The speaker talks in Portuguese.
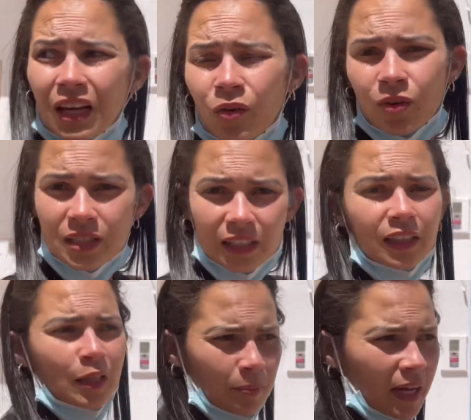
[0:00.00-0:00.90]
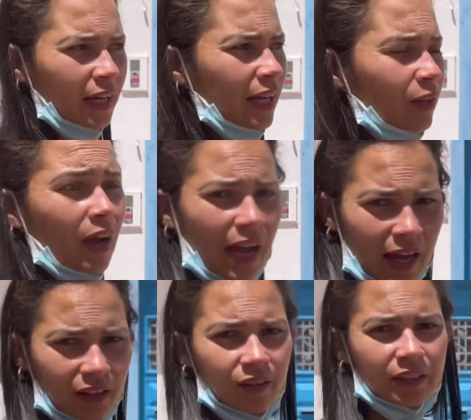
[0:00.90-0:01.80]
coisa, tanto aparelho
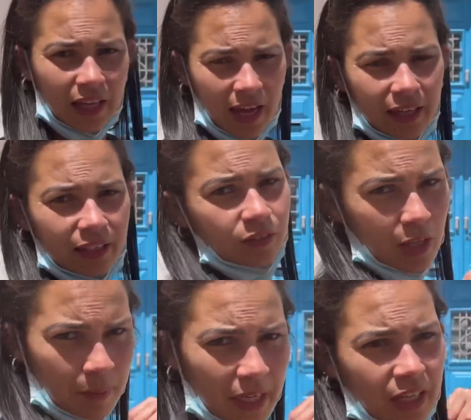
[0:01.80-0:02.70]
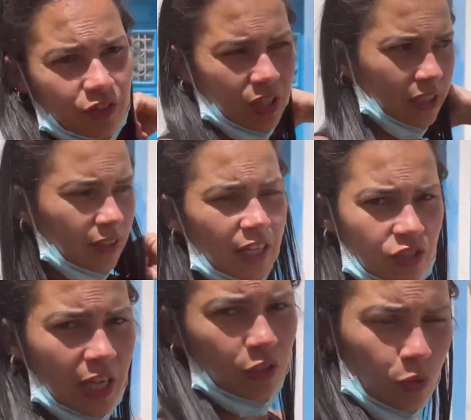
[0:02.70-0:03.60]
caro que tem ali, não tem a maquininha de cartão. Ele acha
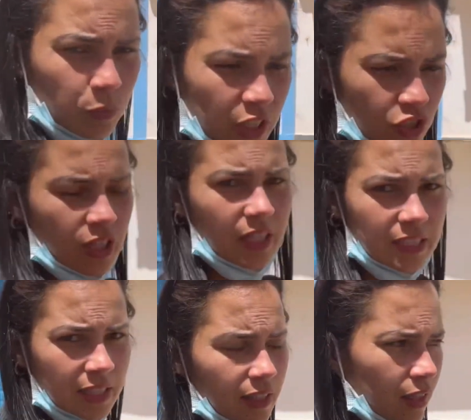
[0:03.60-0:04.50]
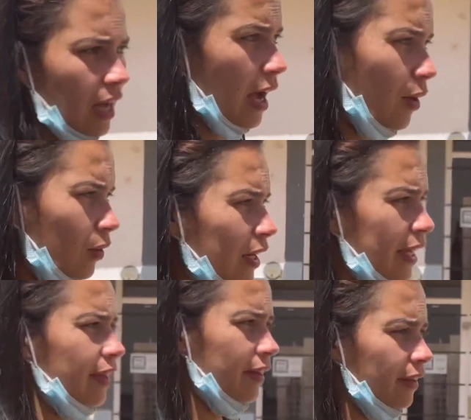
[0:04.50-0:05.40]
que, é que todo mundo tem dinheiro assim? A rolé?
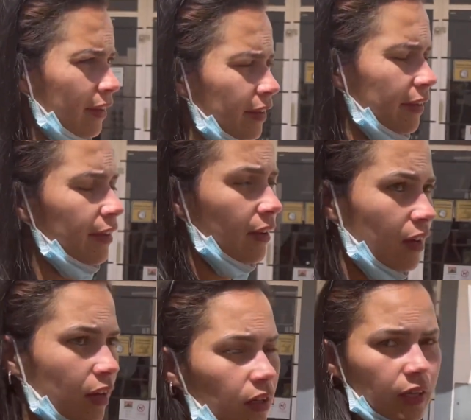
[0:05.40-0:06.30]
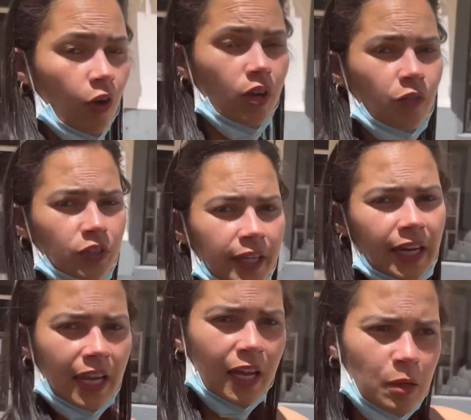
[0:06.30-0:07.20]
Ah, agora eu vou ter que ir
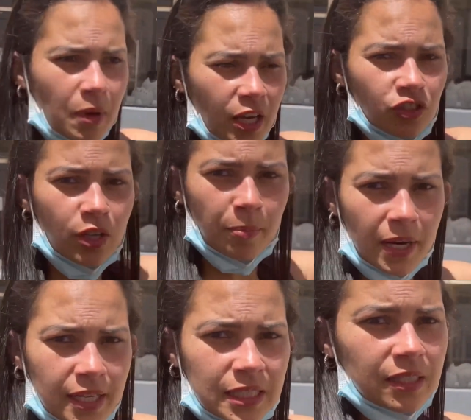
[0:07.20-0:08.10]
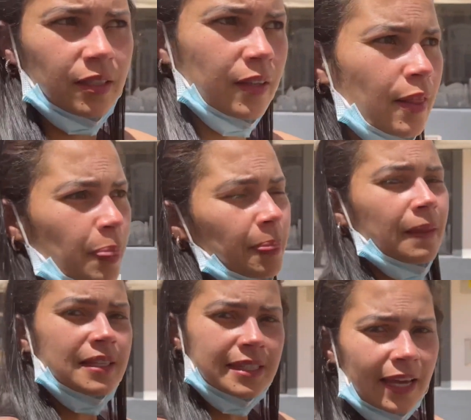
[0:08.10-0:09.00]
lá embaixo na praça
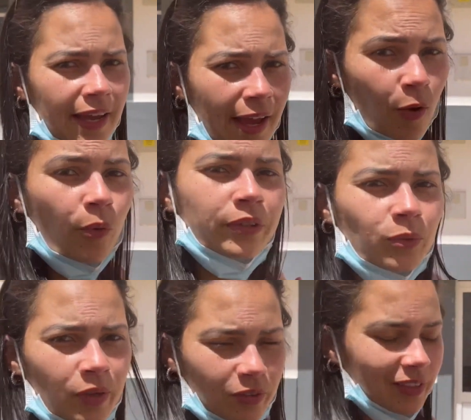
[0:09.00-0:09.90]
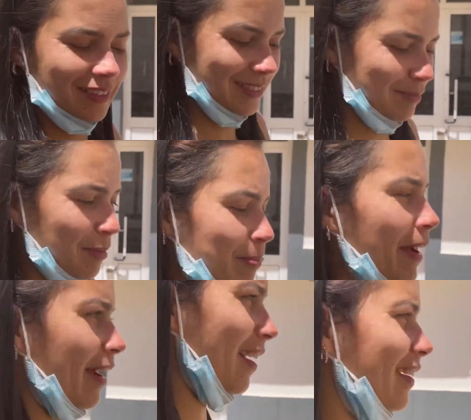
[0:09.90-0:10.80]
sacar 8 euros pra
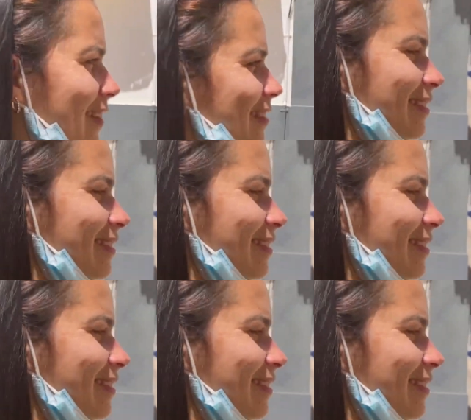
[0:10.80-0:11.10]
pagar.